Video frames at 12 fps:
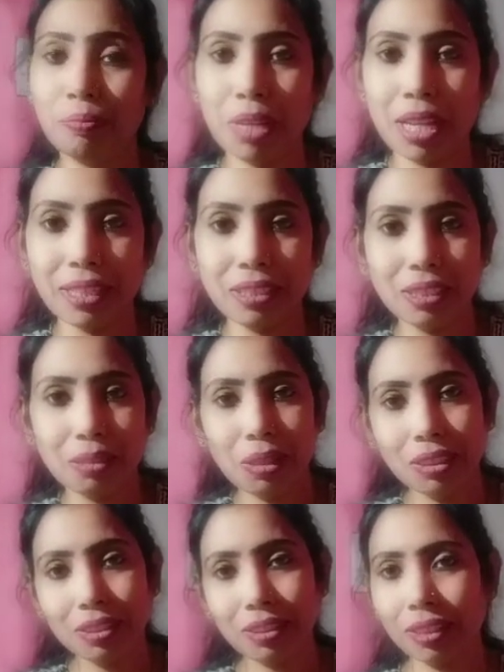बेल आइकन
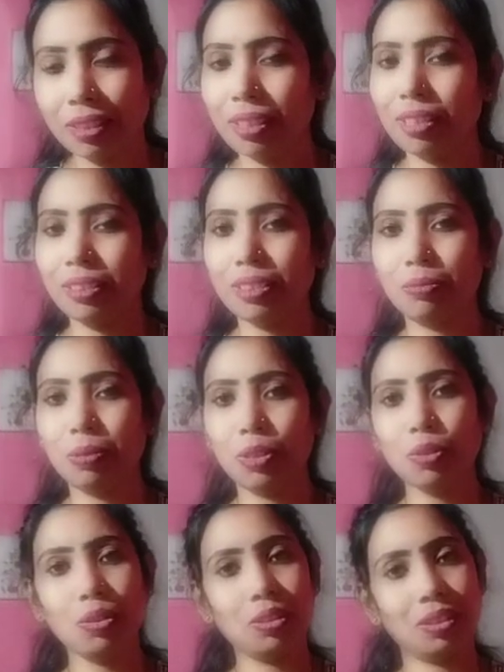दबा दीजिए ताकि लेटेस्ट
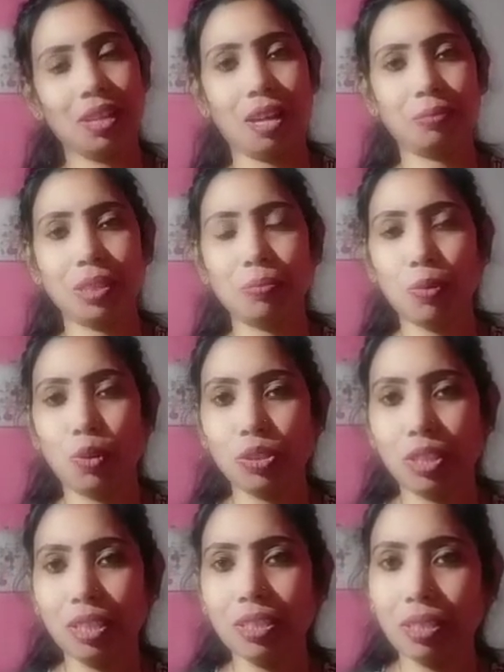वीडियो आप तक पहुंच
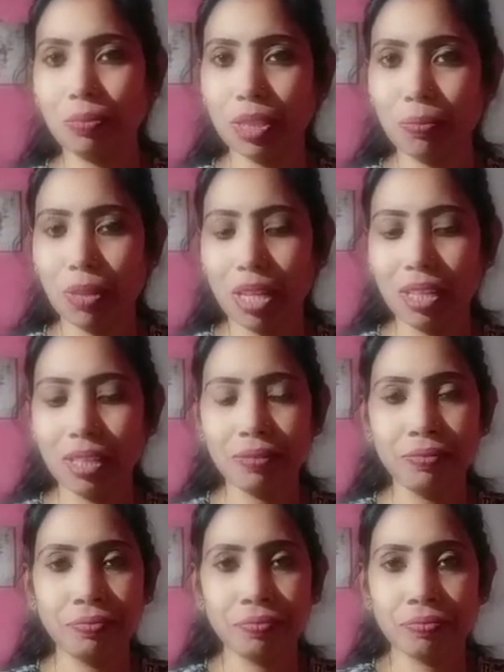सके सबसे पहले
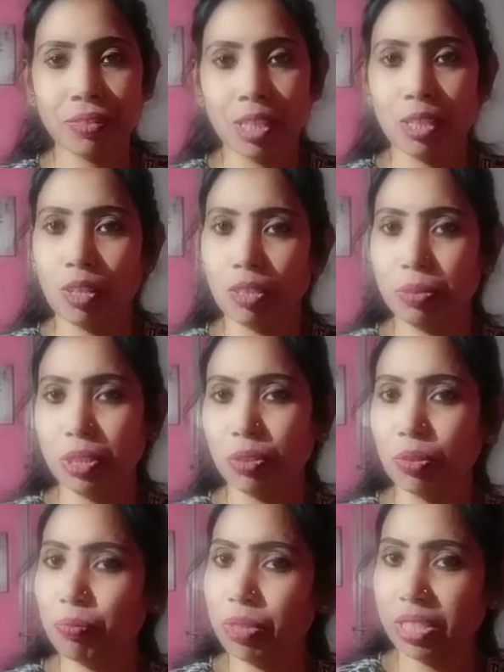और वीडियो
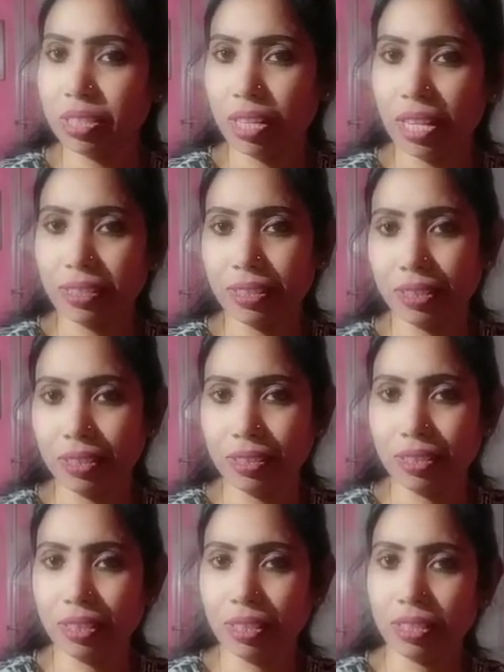को प्लीज़ लाइक कर
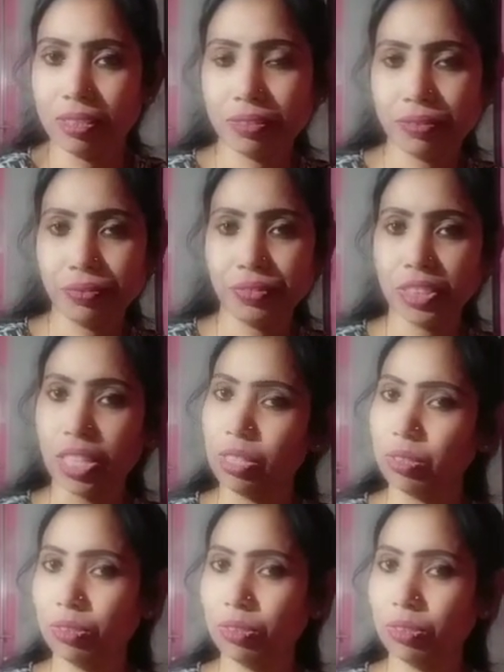दीजिएगा चैनल